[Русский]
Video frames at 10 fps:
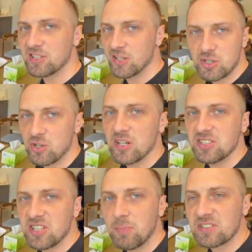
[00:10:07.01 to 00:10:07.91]
А что, они
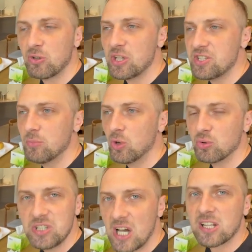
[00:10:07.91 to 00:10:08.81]
себе позволить не
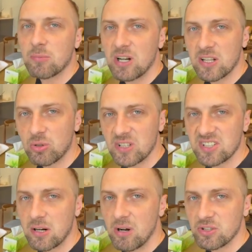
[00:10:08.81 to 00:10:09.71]
могут, я нормально только
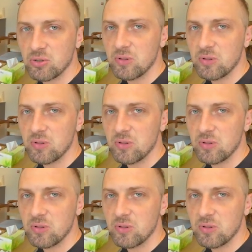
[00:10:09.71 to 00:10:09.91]
зарабатываю,